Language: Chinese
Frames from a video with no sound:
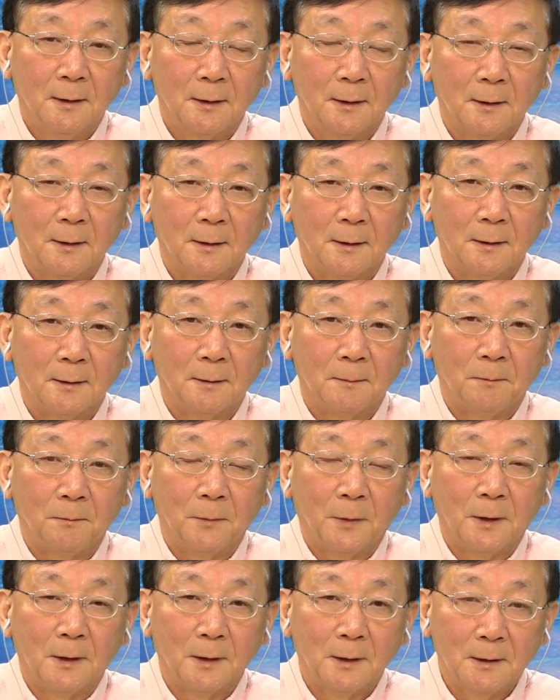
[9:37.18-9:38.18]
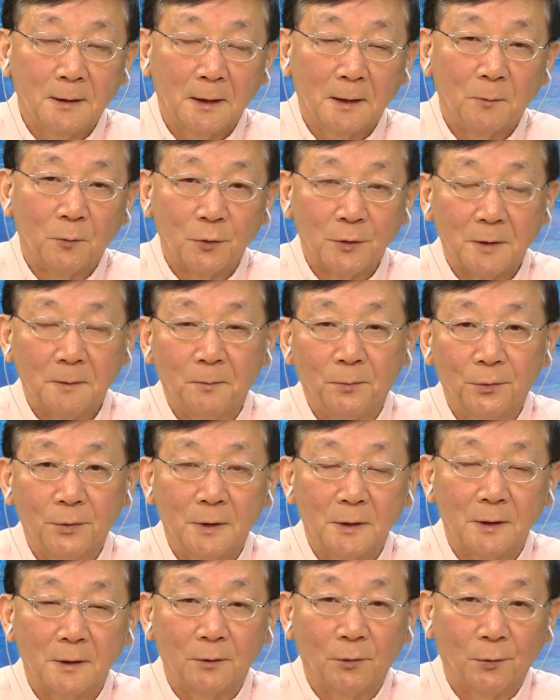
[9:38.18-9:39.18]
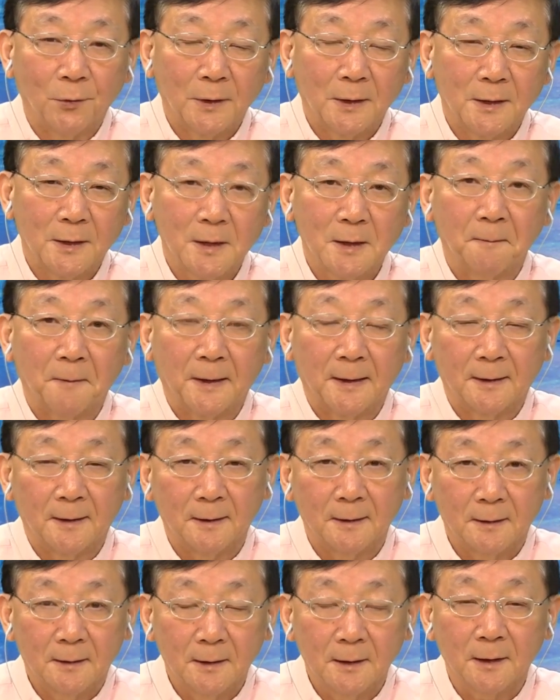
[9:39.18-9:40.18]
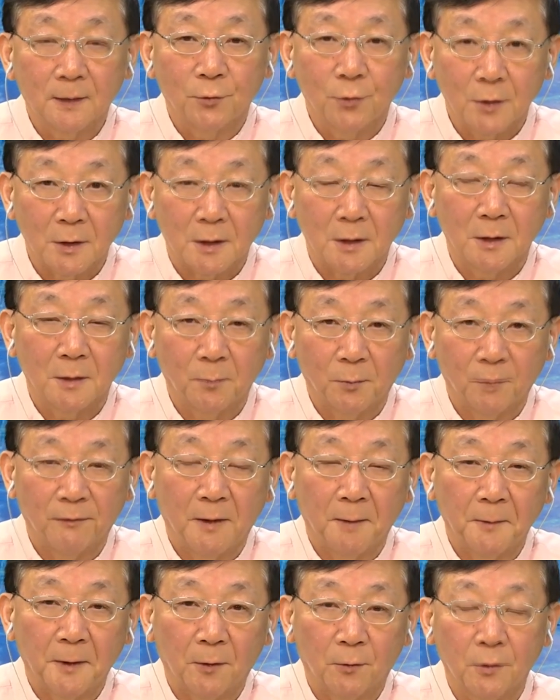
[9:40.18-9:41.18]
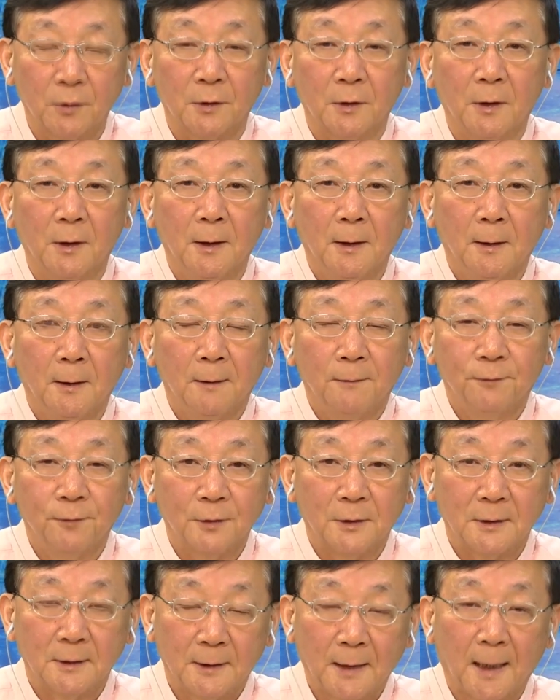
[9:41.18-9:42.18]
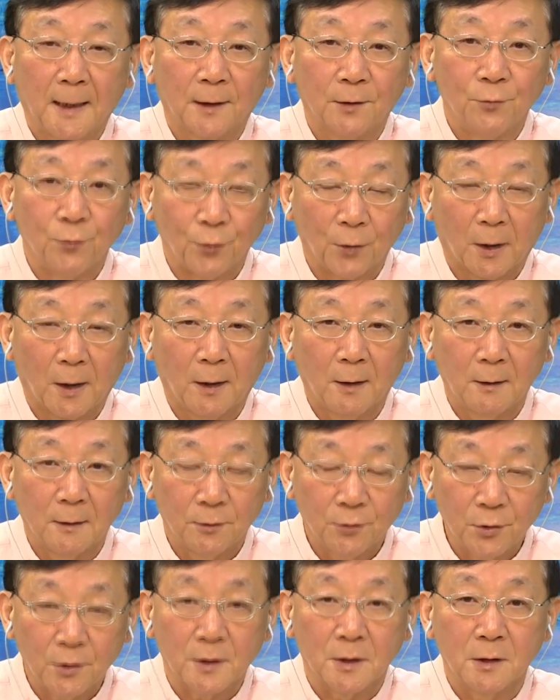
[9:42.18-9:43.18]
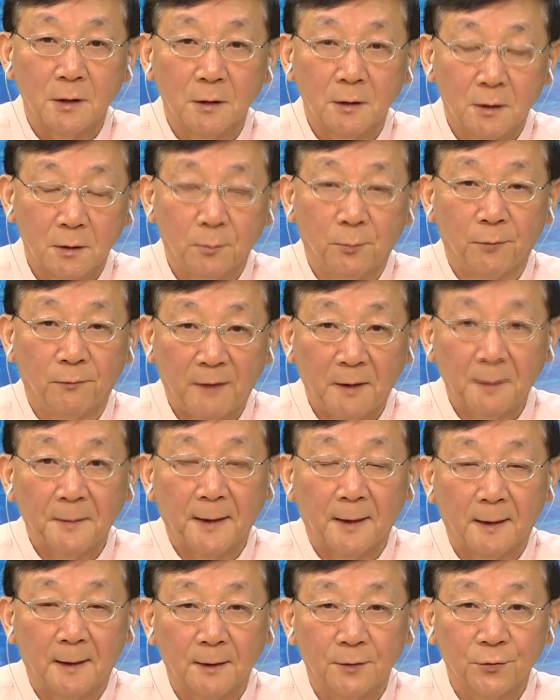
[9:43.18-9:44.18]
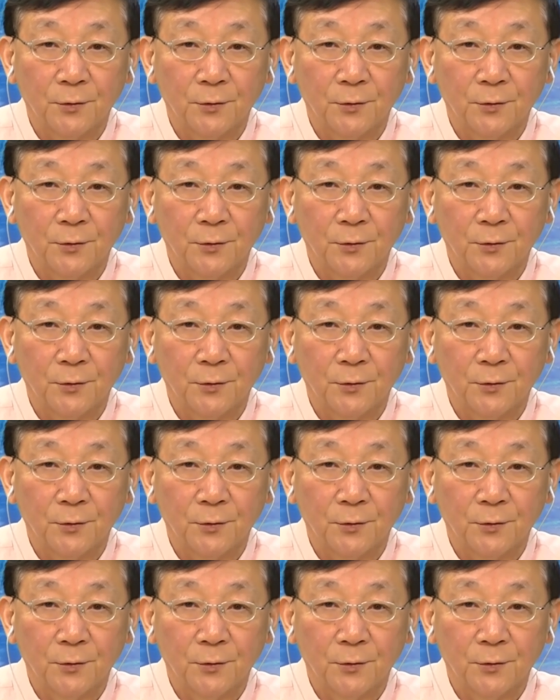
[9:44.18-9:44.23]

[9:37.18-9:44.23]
呃，和这个母亲不是同一个性别的，这个确实是不方便。或者父亲带一个女儿，确实是不方便哈。